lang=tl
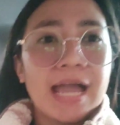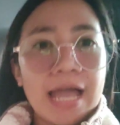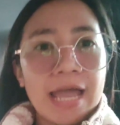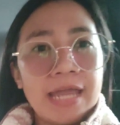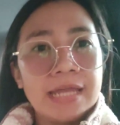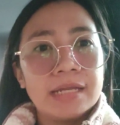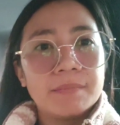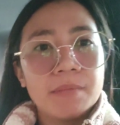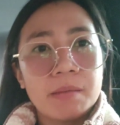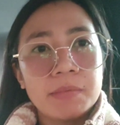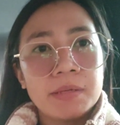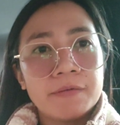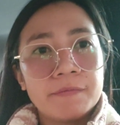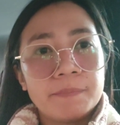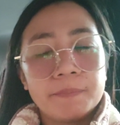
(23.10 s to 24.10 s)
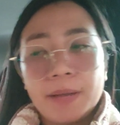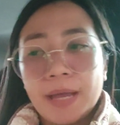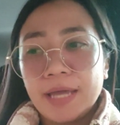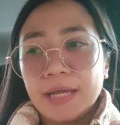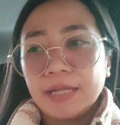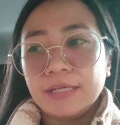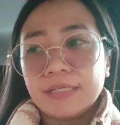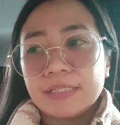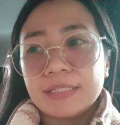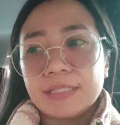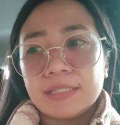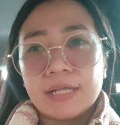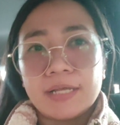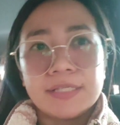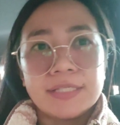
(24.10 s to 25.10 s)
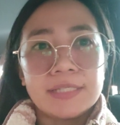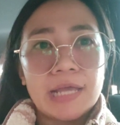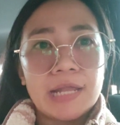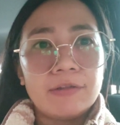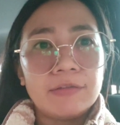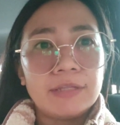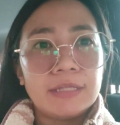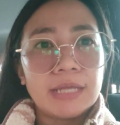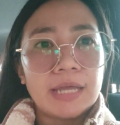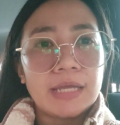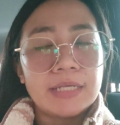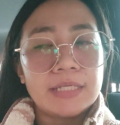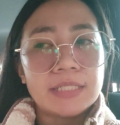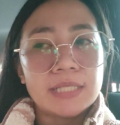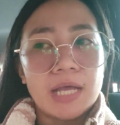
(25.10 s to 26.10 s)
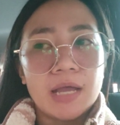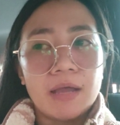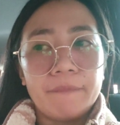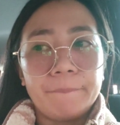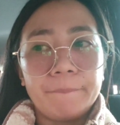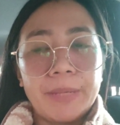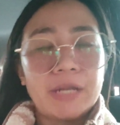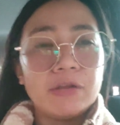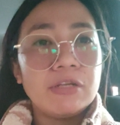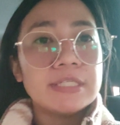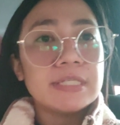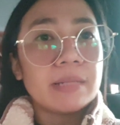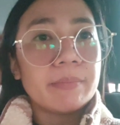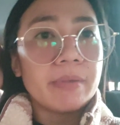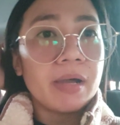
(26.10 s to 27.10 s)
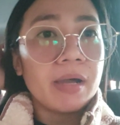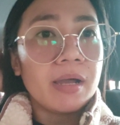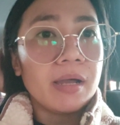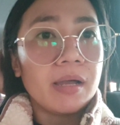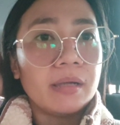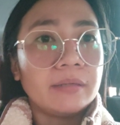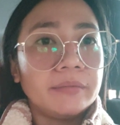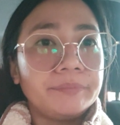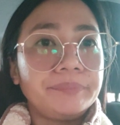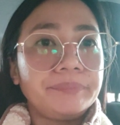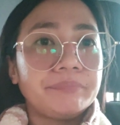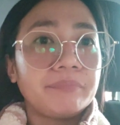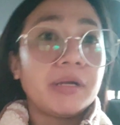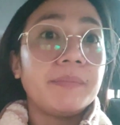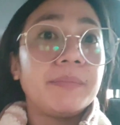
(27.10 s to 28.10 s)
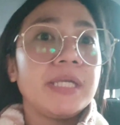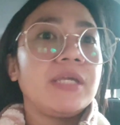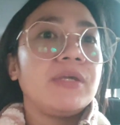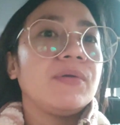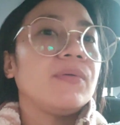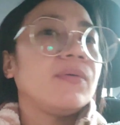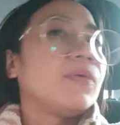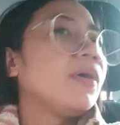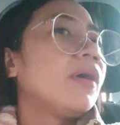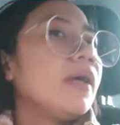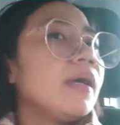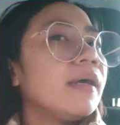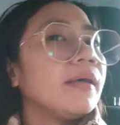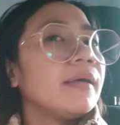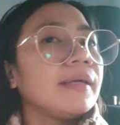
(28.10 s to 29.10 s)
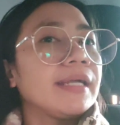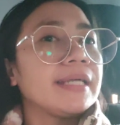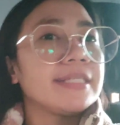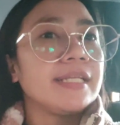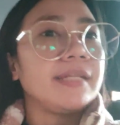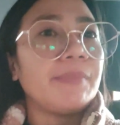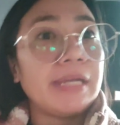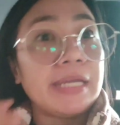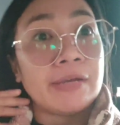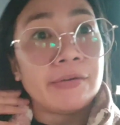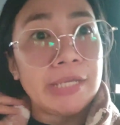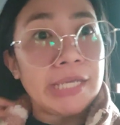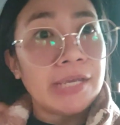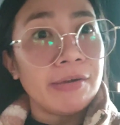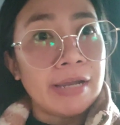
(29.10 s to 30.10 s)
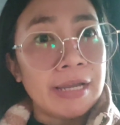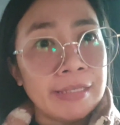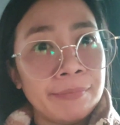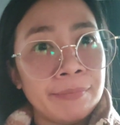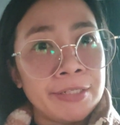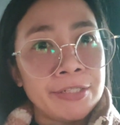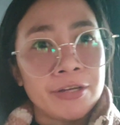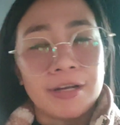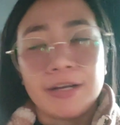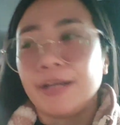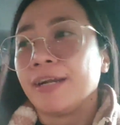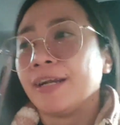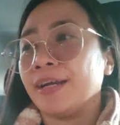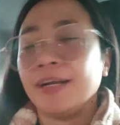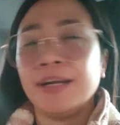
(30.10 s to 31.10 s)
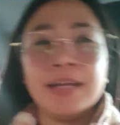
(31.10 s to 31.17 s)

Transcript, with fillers: kakain ng Mami Pares. Tapos ano din guys, um, meron din sila mga barbecue. Kasi di ba Ihaw-Ihaw nga, di ba Char?